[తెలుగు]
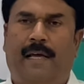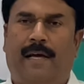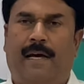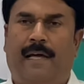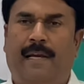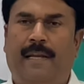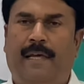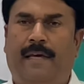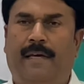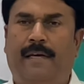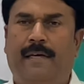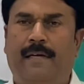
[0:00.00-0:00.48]

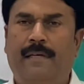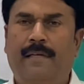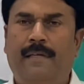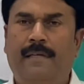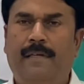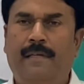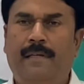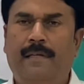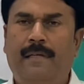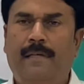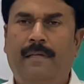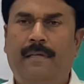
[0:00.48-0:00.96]
కానీ
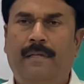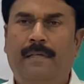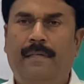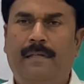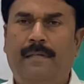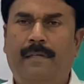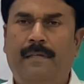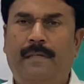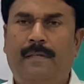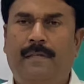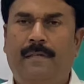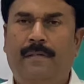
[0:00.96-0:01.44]

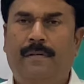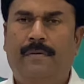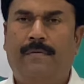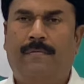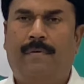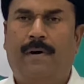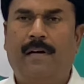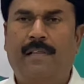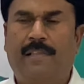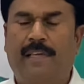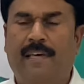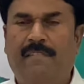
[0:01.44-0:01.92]

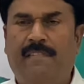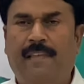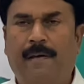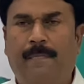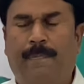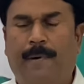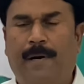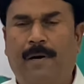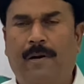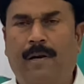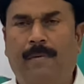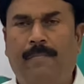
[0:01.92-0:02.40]
వాళ్ళు చేసే
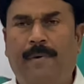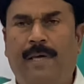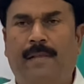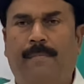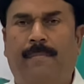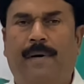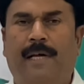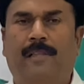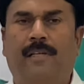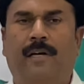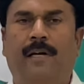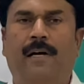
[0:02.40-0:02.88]
పనుల మీద
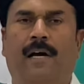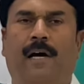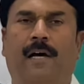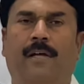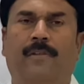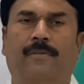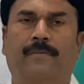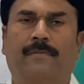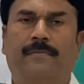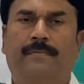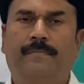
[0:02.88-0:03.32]
మాత్రం కాదు